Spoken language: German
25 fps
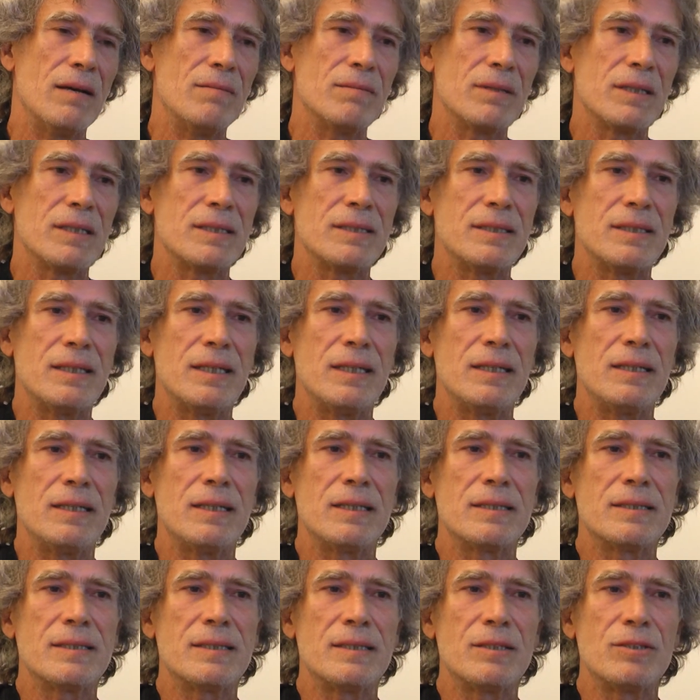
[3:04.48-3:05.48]
haben gesehen,
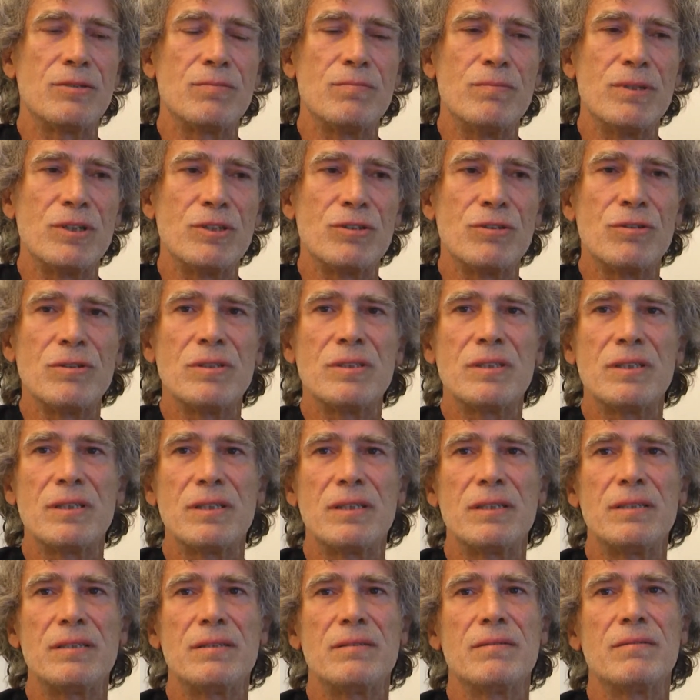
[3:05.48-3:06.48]
dass die
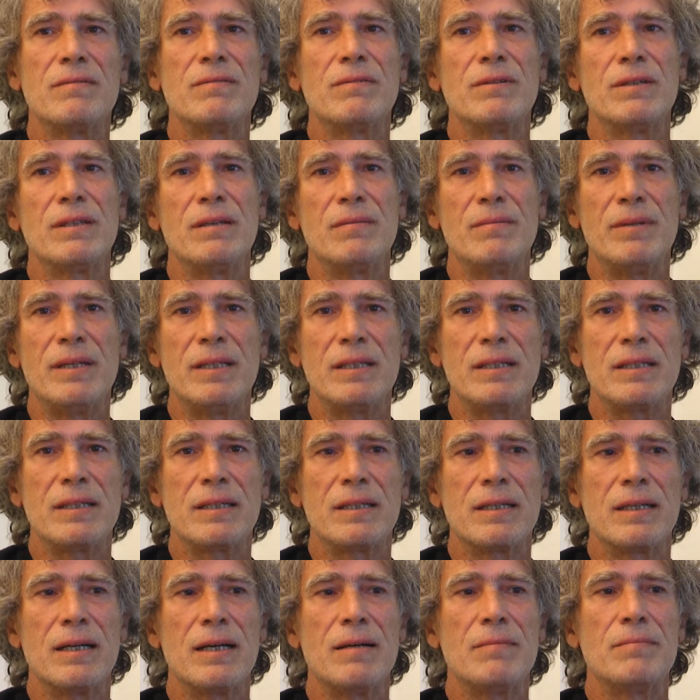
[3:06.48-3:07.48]
Beschützerin von
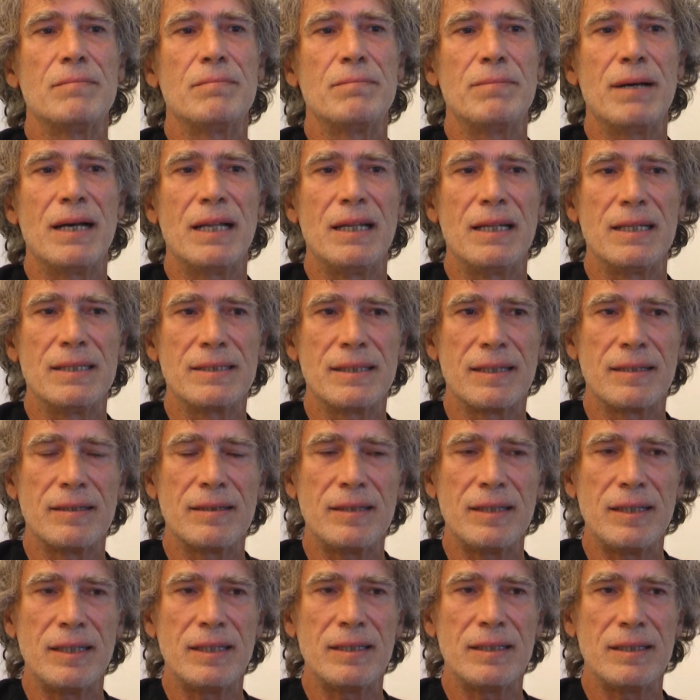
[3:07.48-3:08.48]
Amerika, Pallas
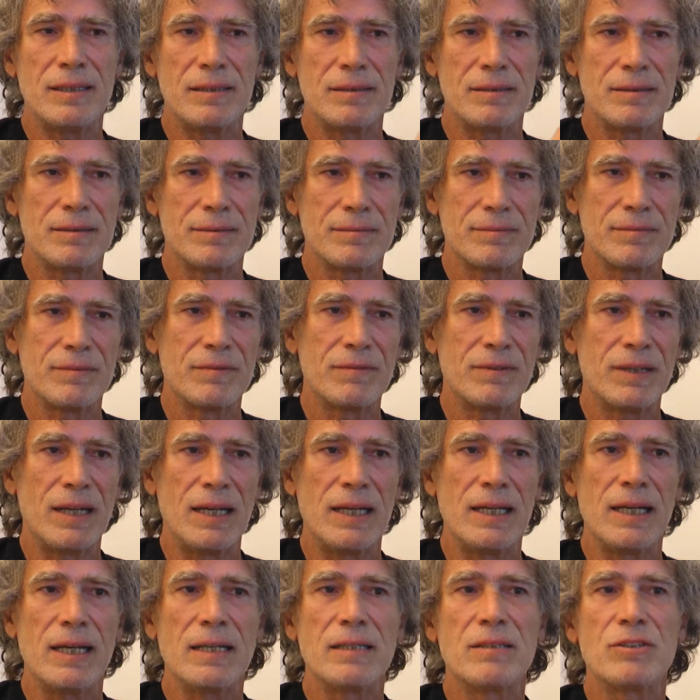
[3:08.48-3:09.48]
Athene,
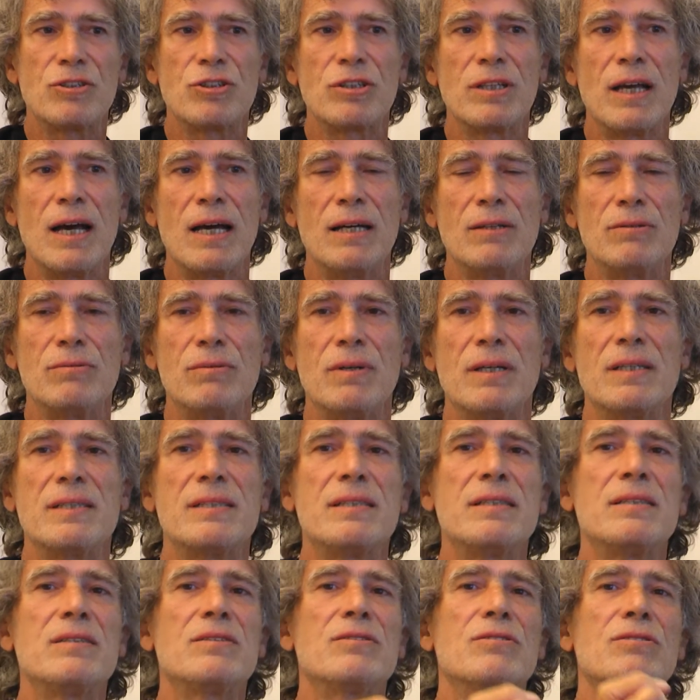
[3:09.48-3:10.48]
Freiheitsstatue, hat
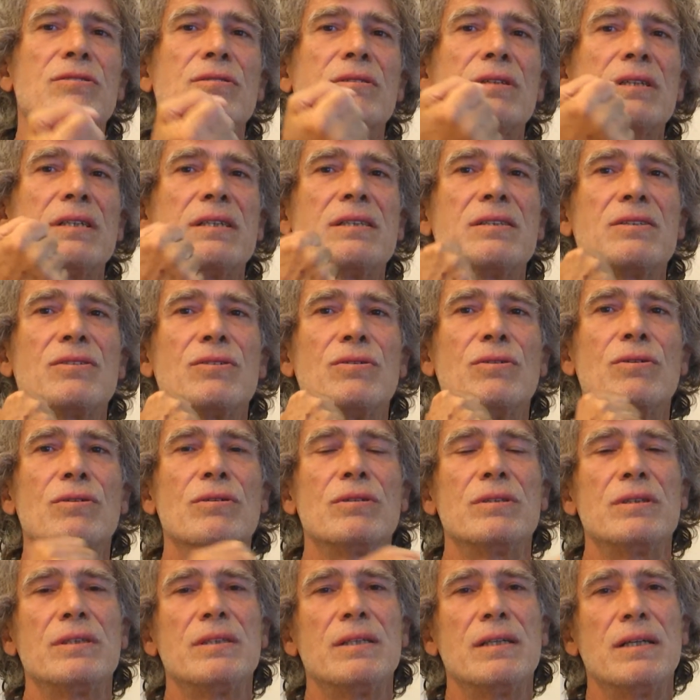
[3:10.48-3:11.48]
sich
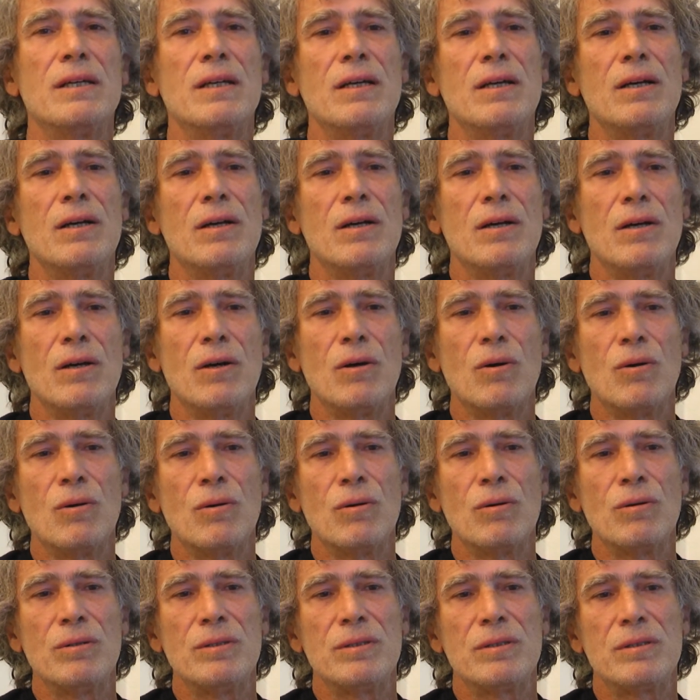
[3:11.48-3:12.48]
zurückgezogen
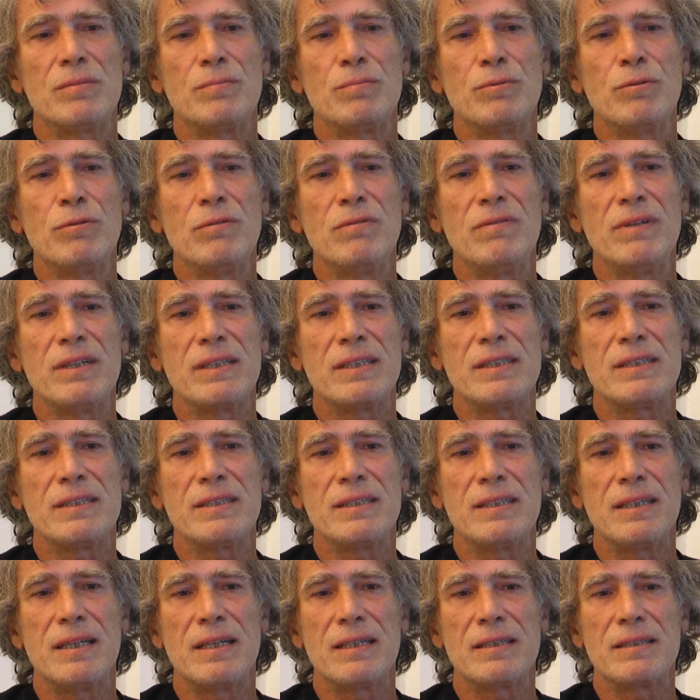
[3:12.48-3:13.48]
und
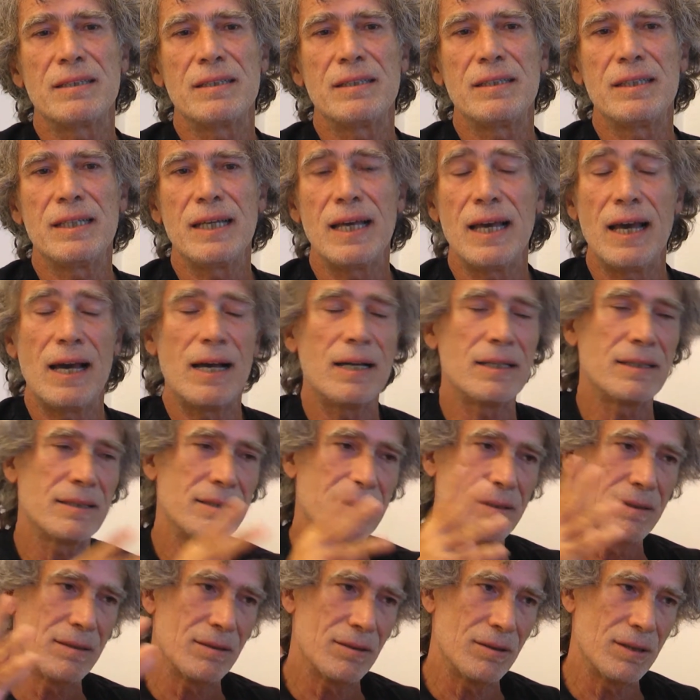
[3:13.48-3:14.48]
pulverisiert in die
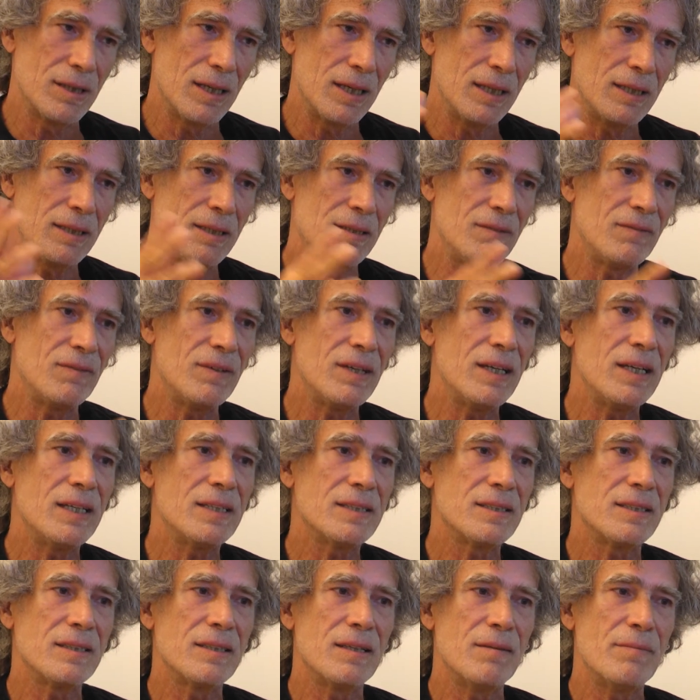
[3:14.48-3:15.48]
Herzen oder in die
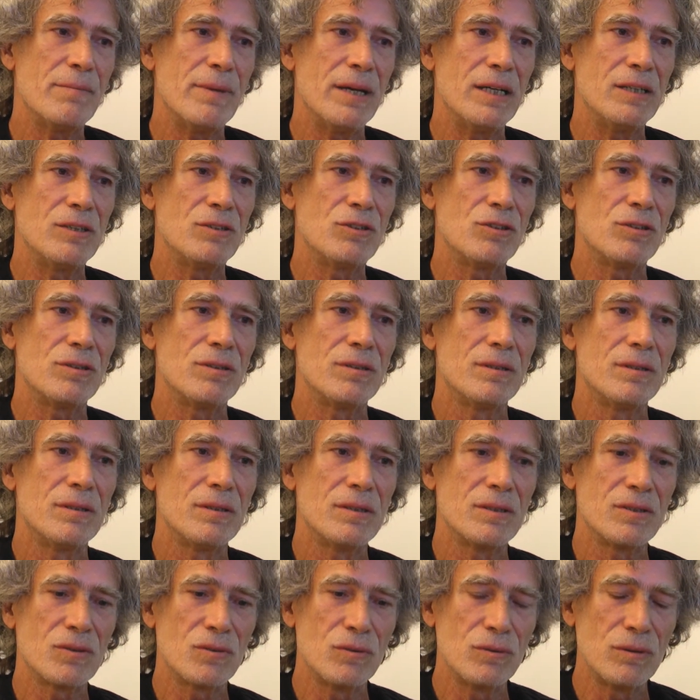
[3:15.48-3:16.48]
Wesen der Menschen
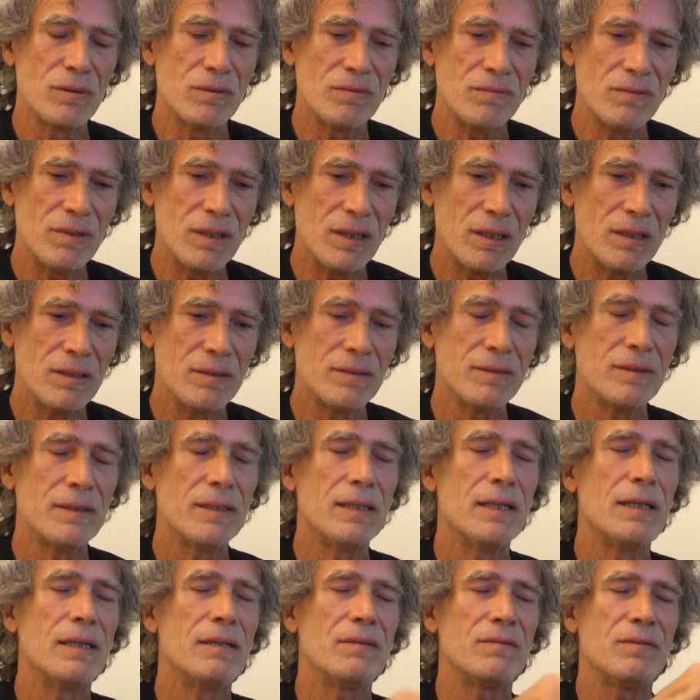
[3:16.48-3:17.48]
des guten Willen.
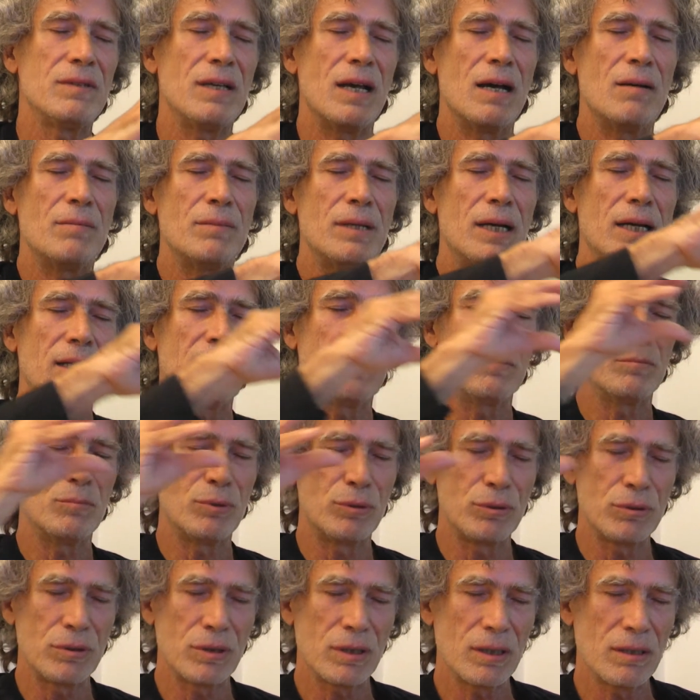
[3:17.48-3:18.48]
Wir haben eine
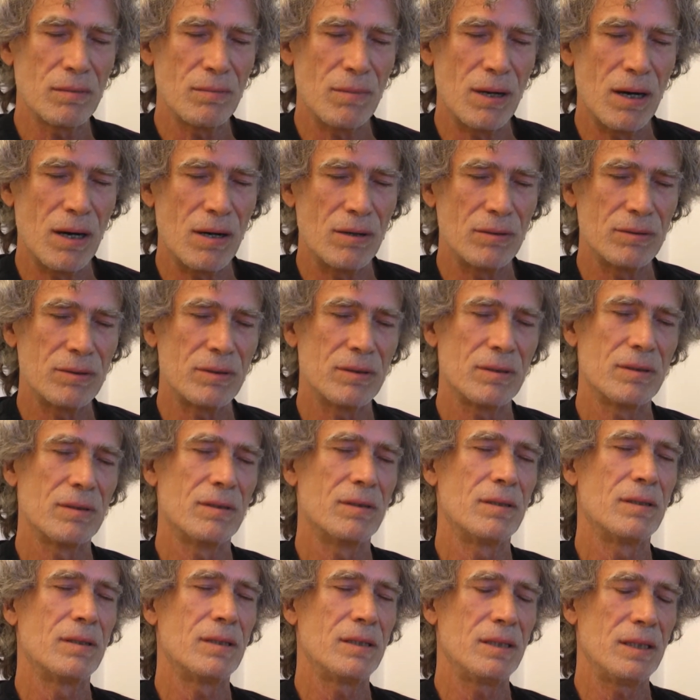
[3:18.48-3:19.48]
Brücke gebaut,
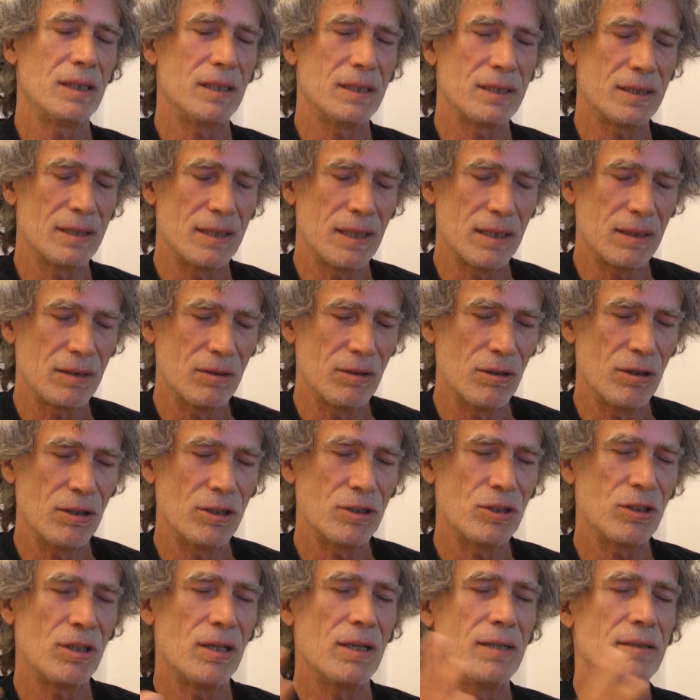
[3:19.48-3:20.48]
jetzt nach
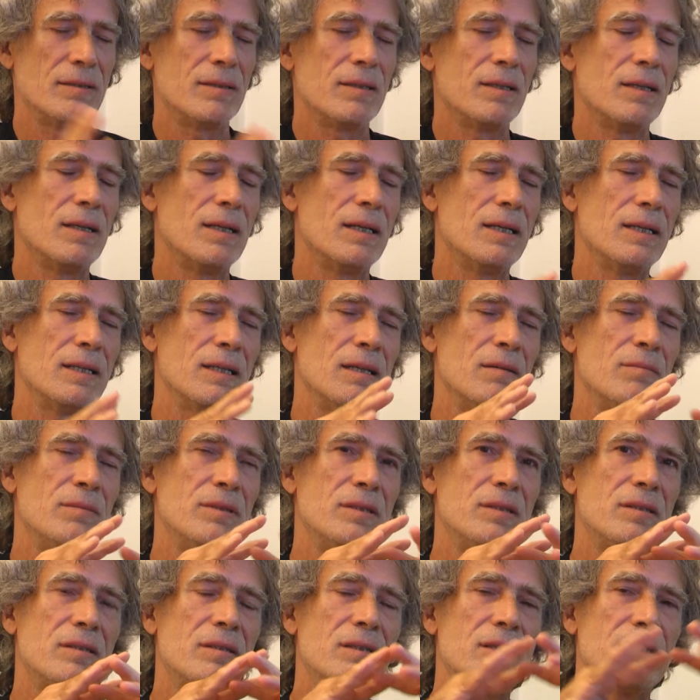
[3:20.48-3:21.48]
Deutschland,
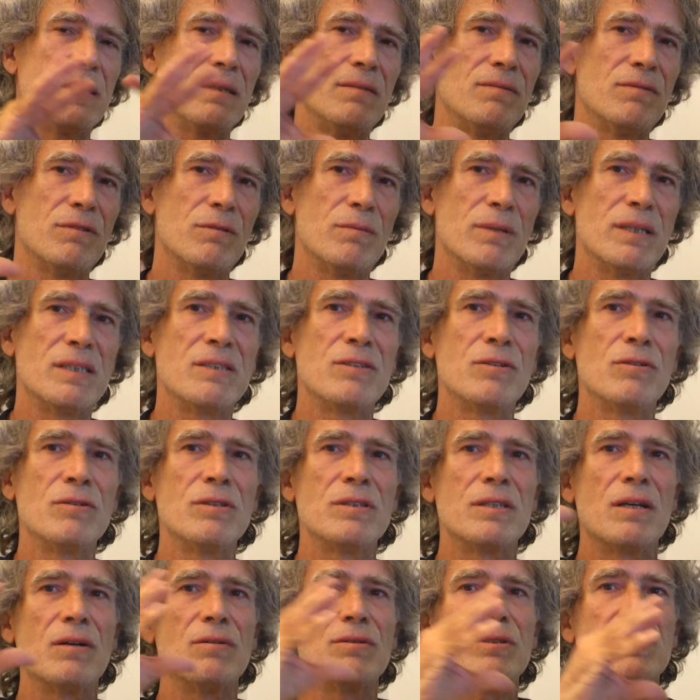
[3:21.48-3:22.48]
damit dieser
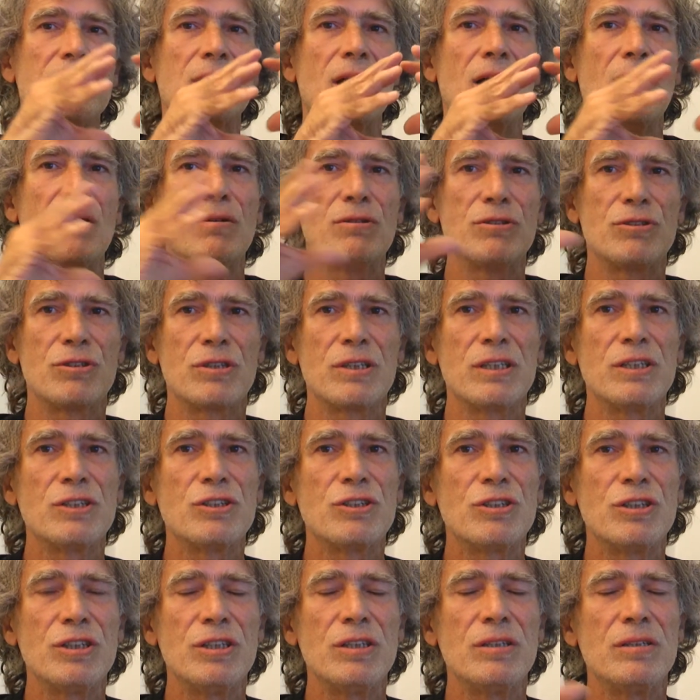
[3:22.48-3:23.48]
Informationsaustausch
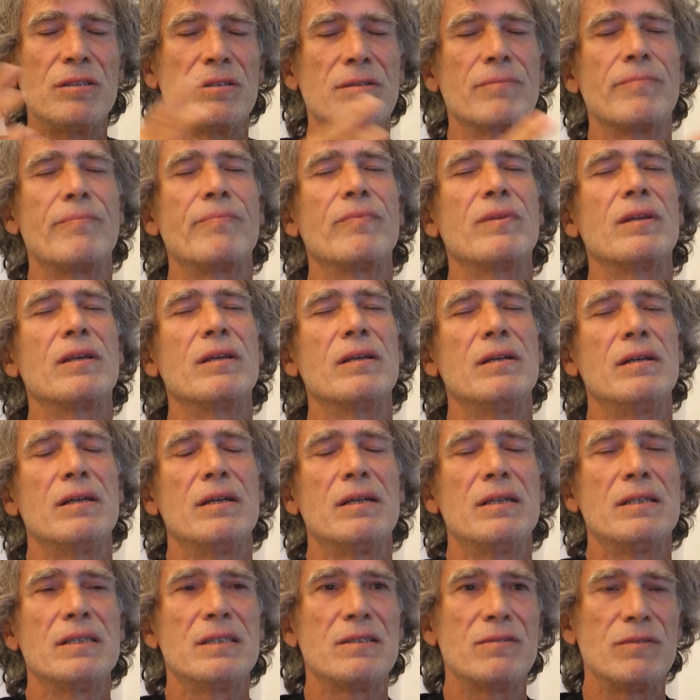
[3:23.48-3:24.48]
geschieht
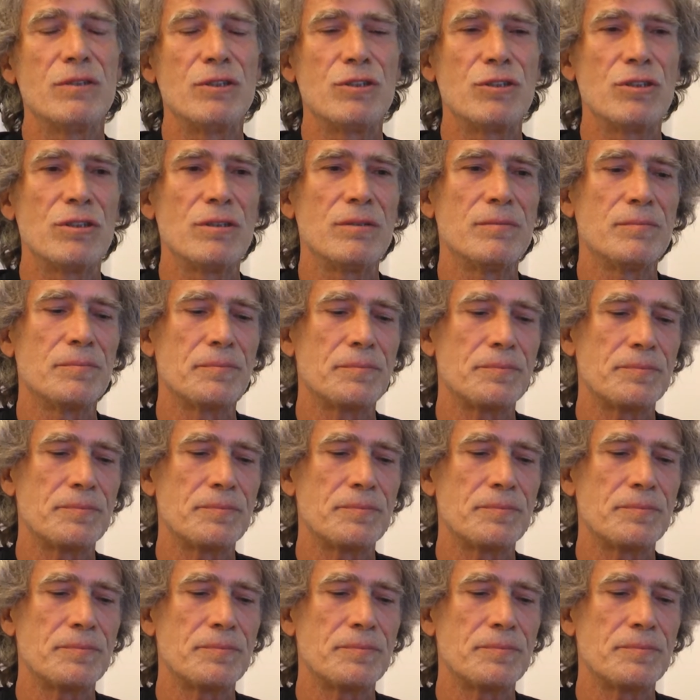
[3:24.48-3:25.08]
zwischen,